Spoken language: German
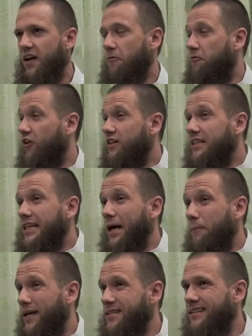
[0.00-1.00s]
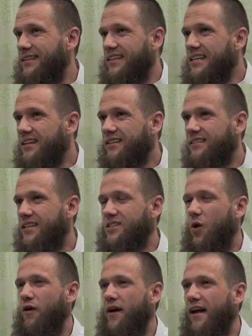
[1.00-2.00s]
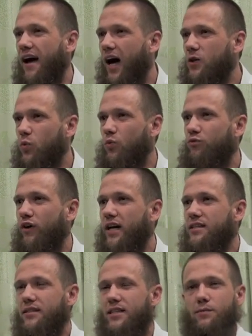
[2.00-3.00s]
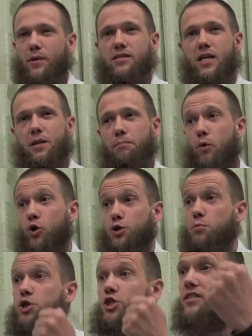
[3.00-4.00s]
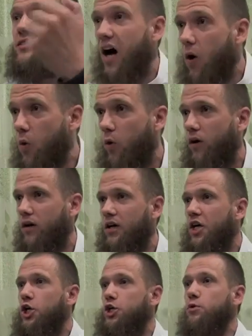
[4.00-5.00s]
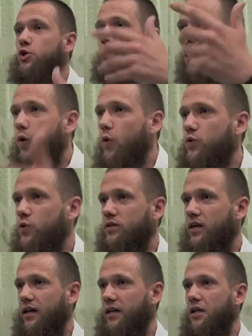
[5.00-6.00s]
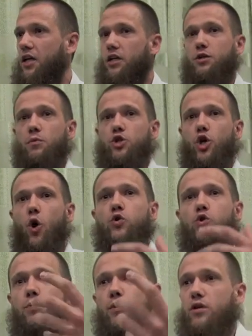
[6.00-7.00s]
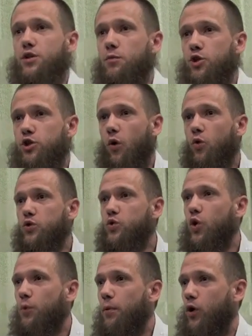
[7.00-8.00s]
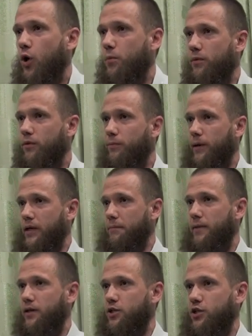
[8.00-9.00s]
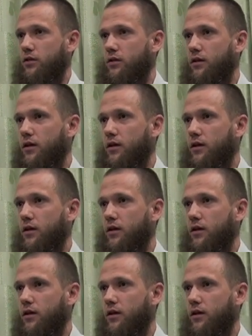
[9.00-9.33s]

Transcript: Weil die repräsentieren das auf eine Art und Weise, dass man sagt, boah, ich möchte das auch. Ich möchte auch so sein. Ich möchte auch so, über, ich möchte auch so rüberkommen bei den Menschen.